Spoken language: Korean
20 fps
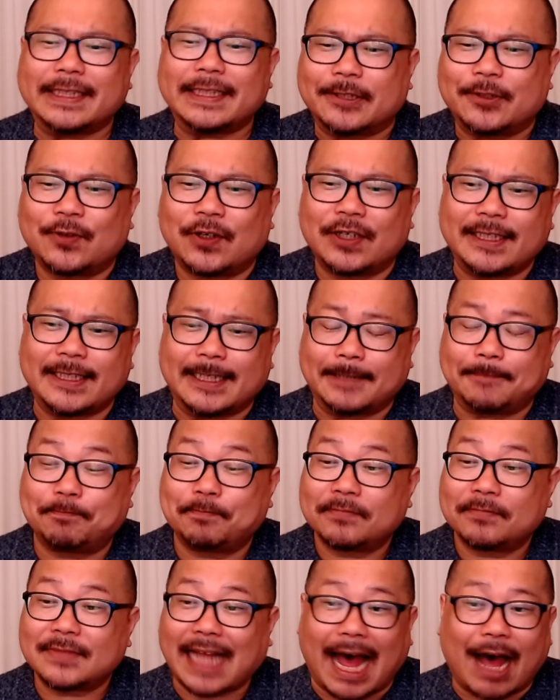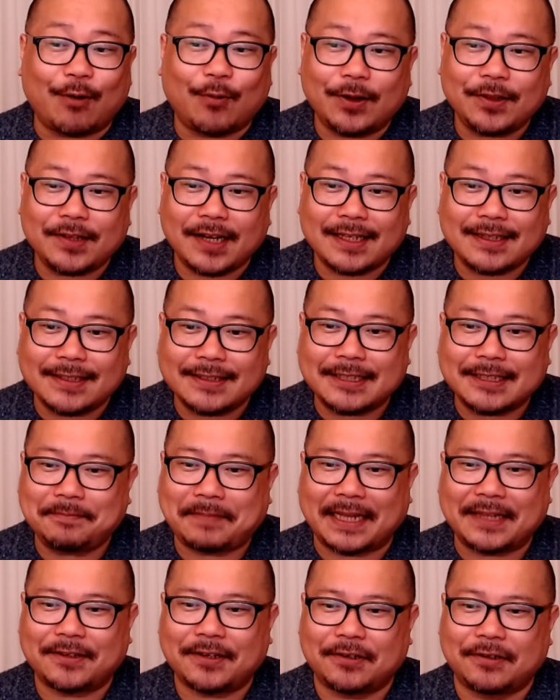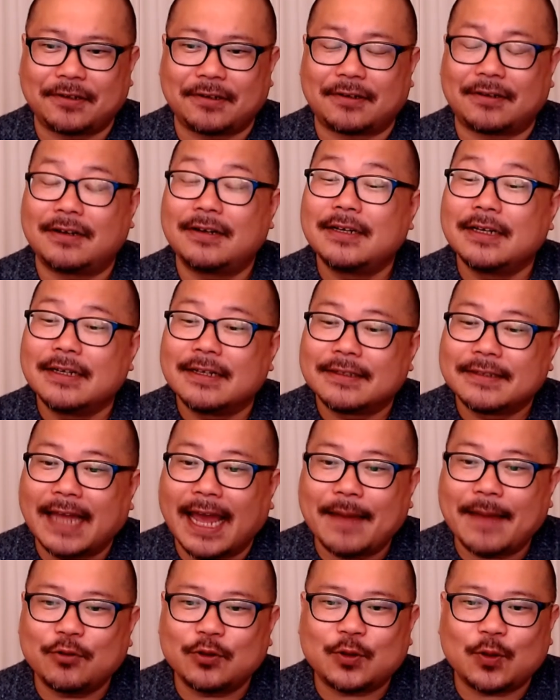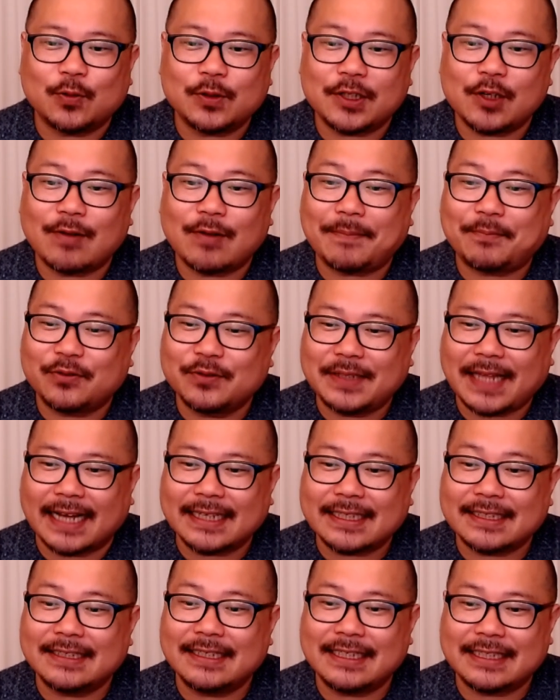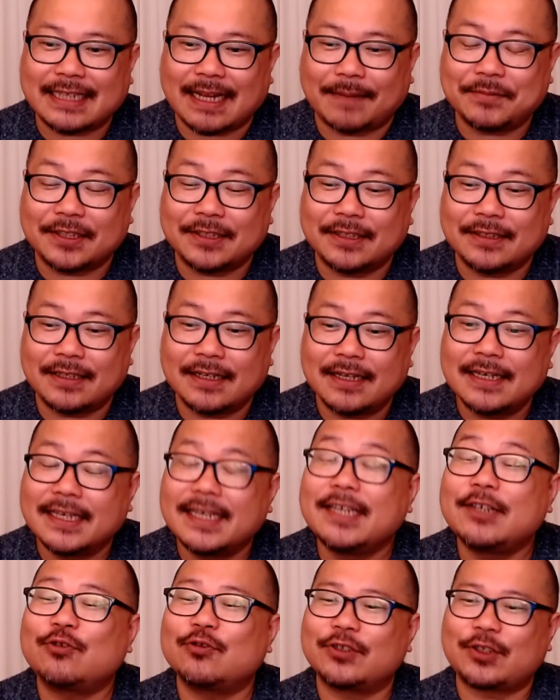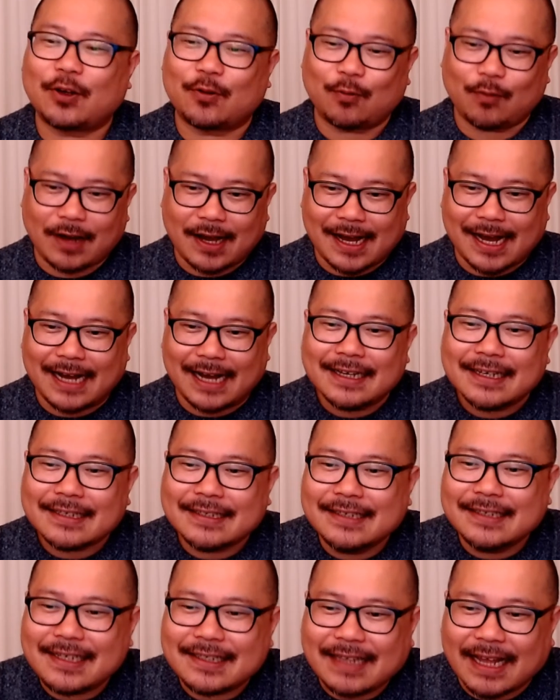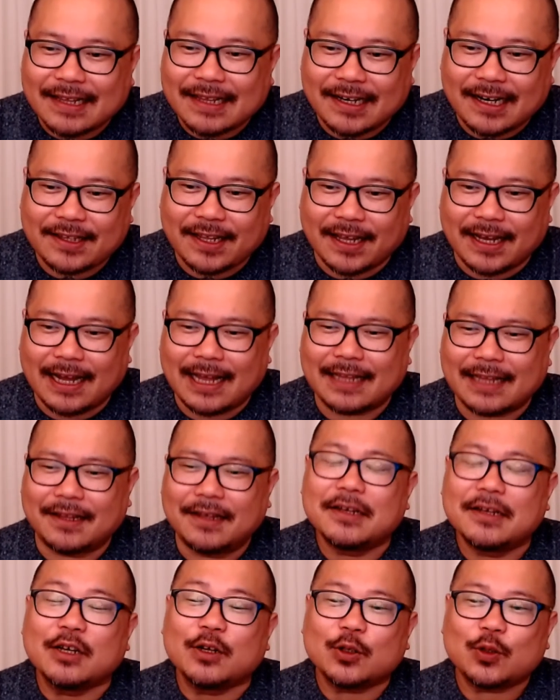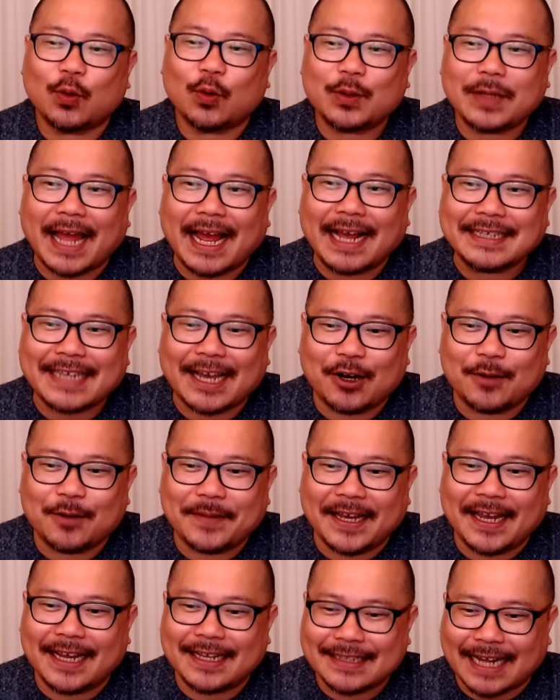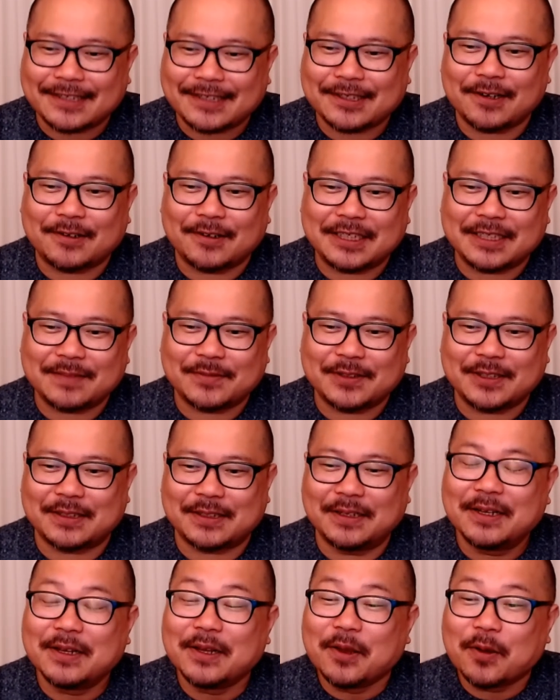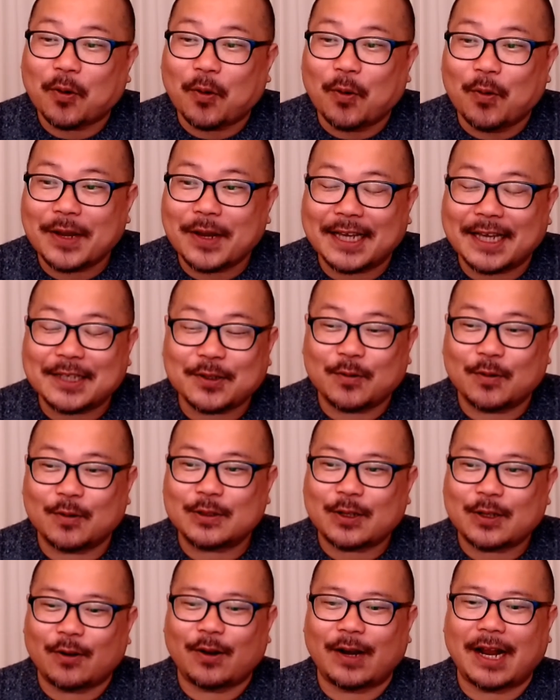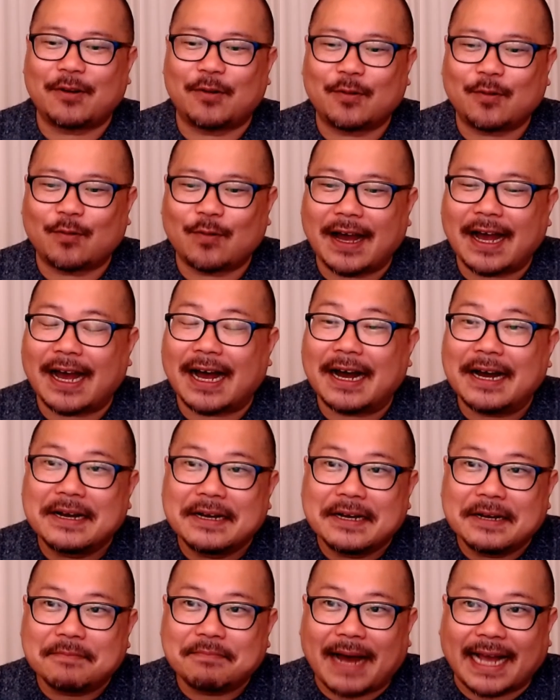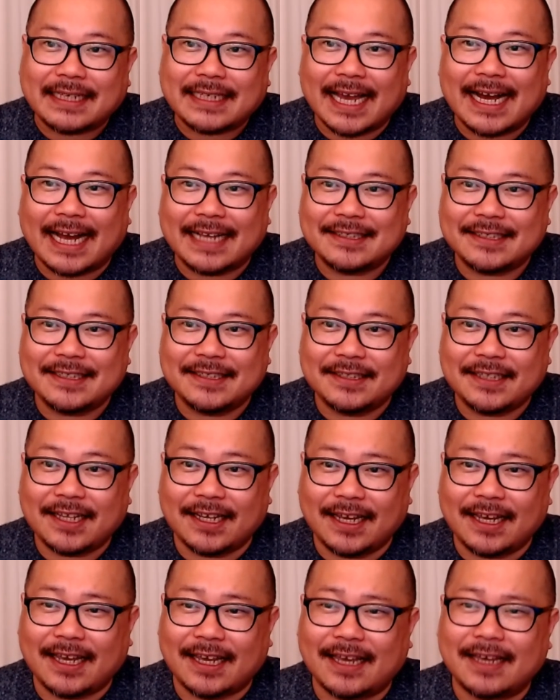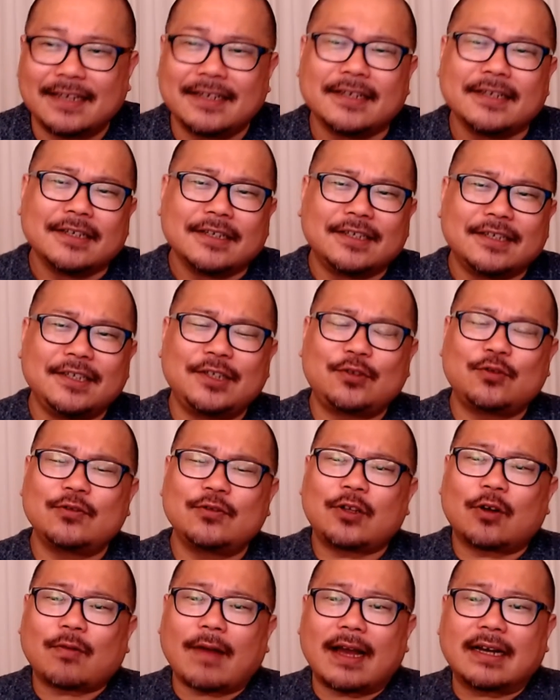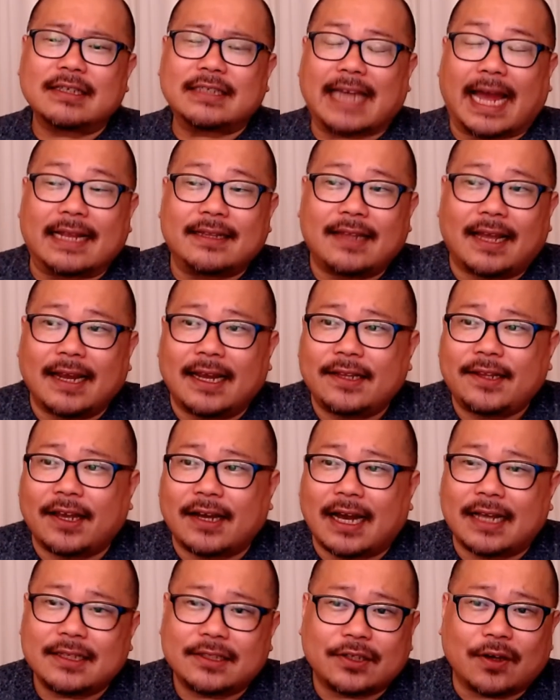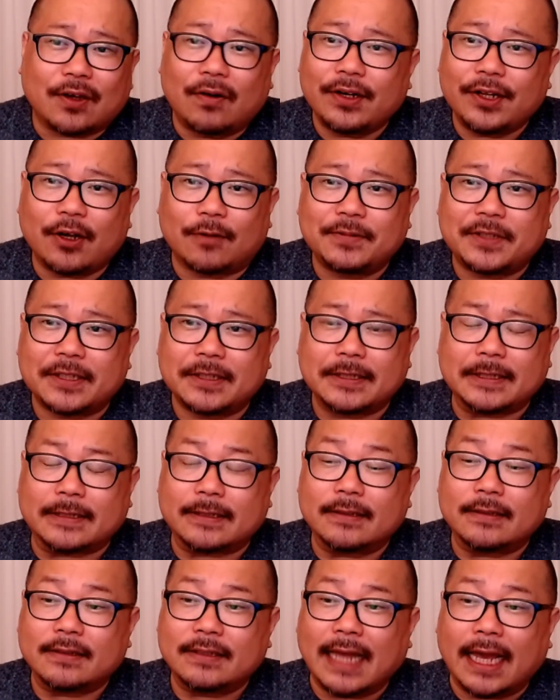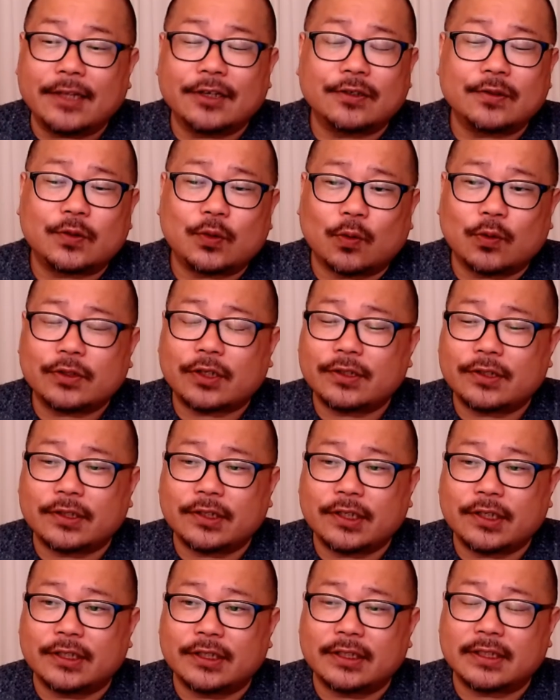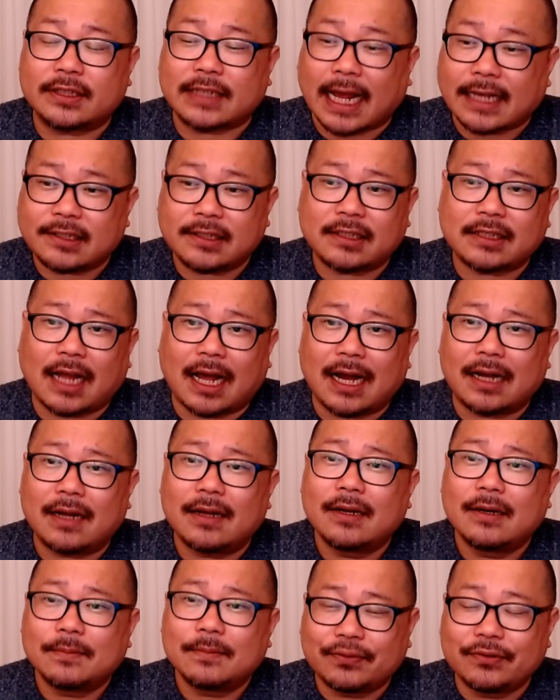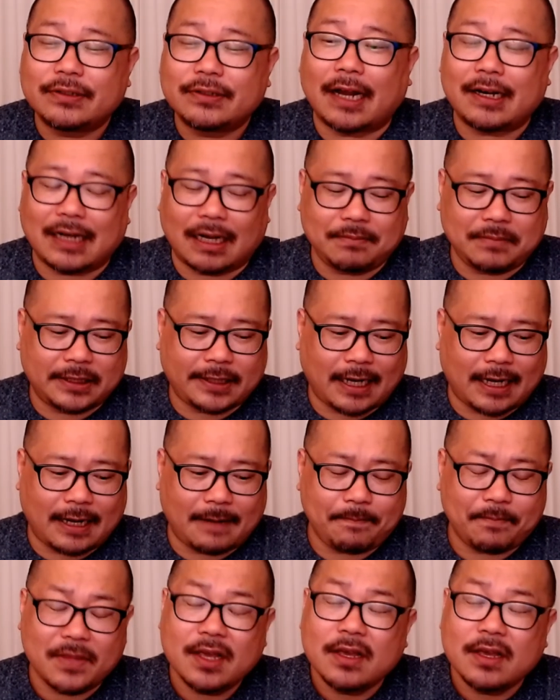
의원이 당원들의 뜻을 받들어 내부 총질과 분탕질을 일삼는 이준석과 그 일당들에 대한 소탕 작업에 나설 것임을 공개적으로 선언한 것과 마찬가지인데 이준석과 그 잔당에 대한 정리 없이는 내년 총선 승리는 사실상 불가능합니다.